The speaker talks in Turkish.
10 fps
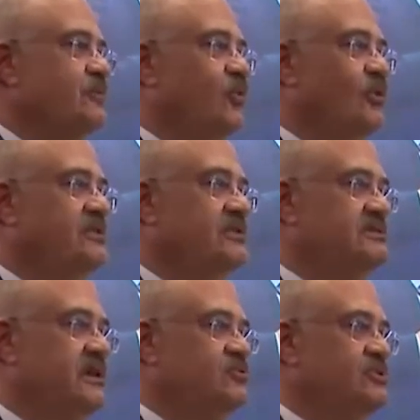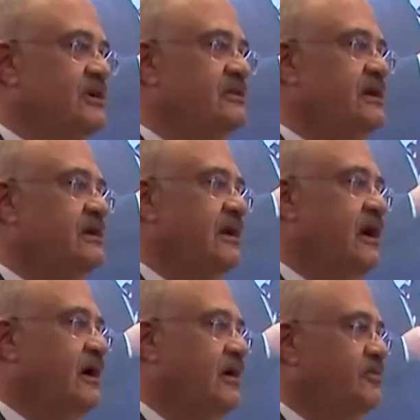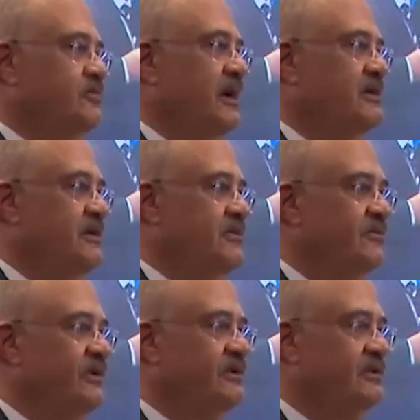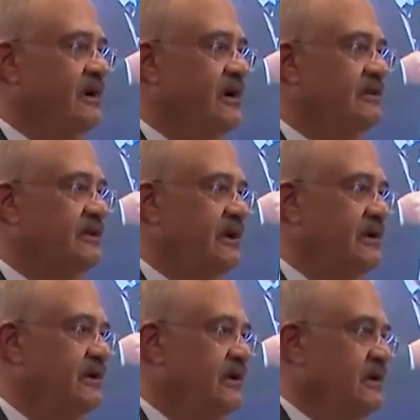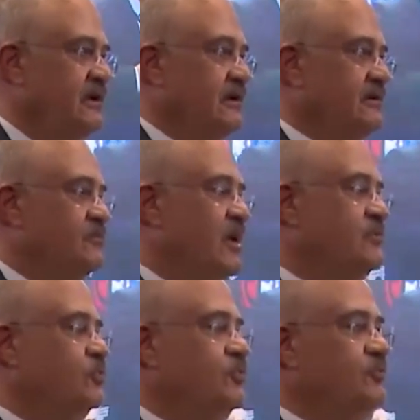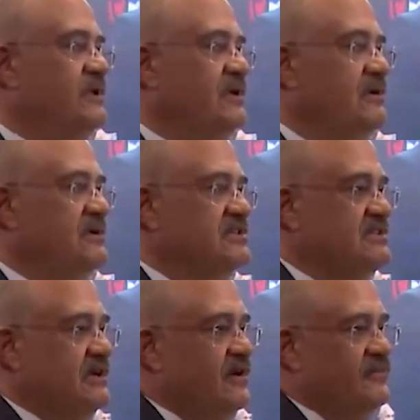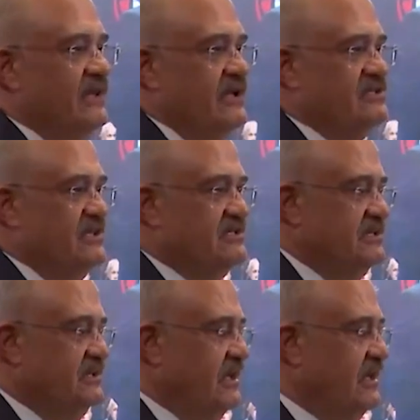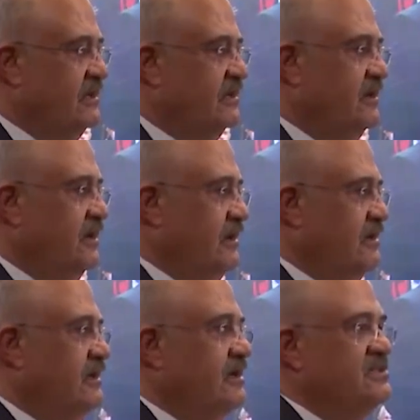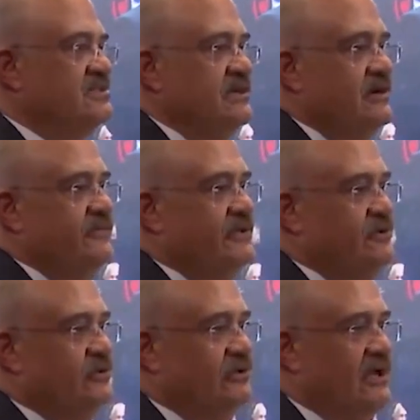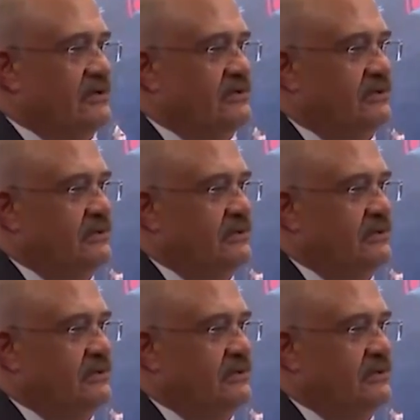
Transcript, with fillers: politikçe üzerindeki rakamı mahkeme verdiği halde matbu bir istinaf dilekçesiyle kararları istinaf ediyorlar